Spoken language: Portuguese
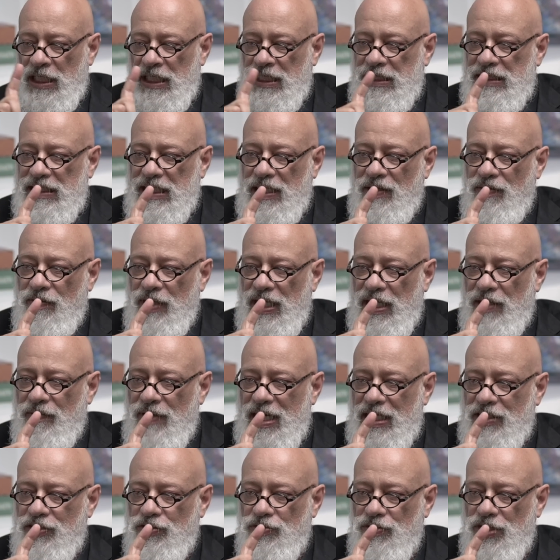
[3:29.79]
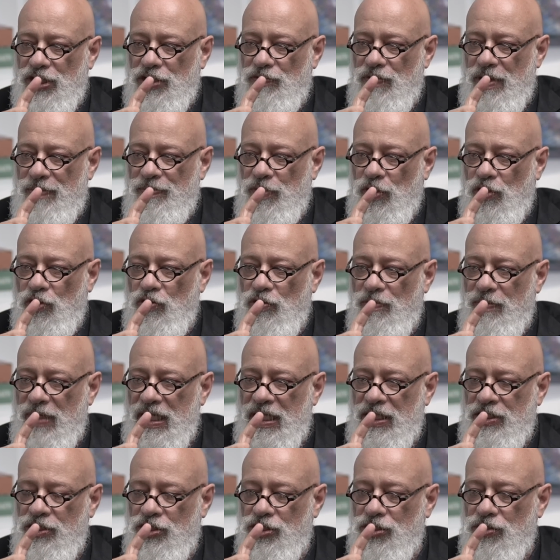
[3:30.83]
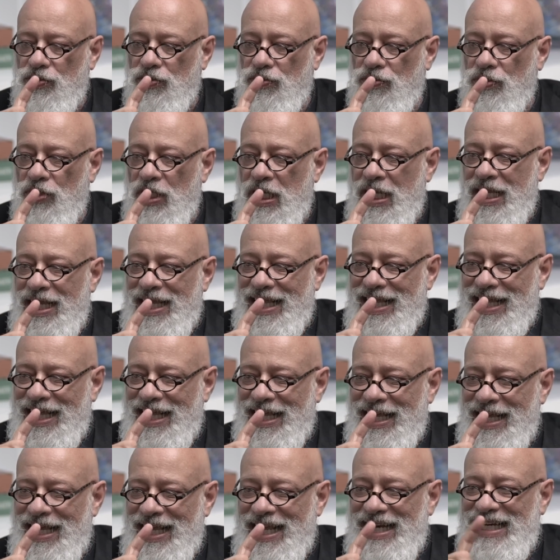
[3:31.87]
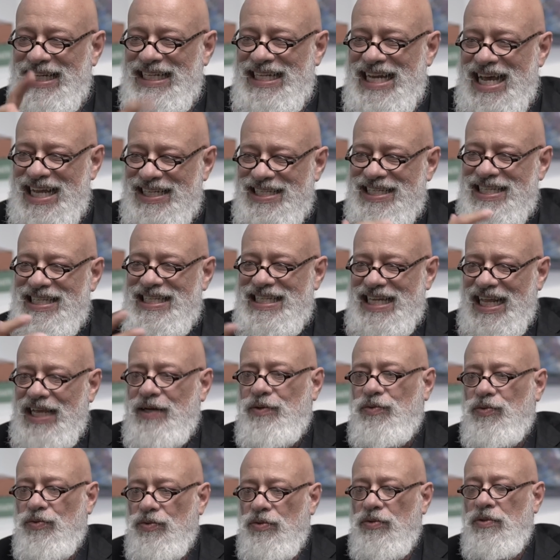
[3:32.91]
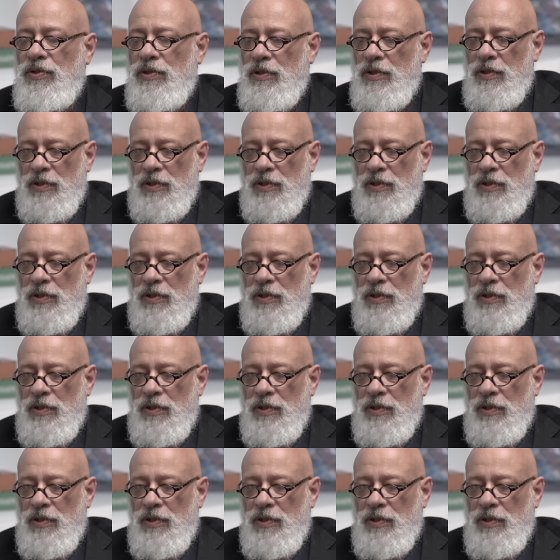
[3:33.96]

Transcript: Então eu acho que o amor romântico é, ele nasceu,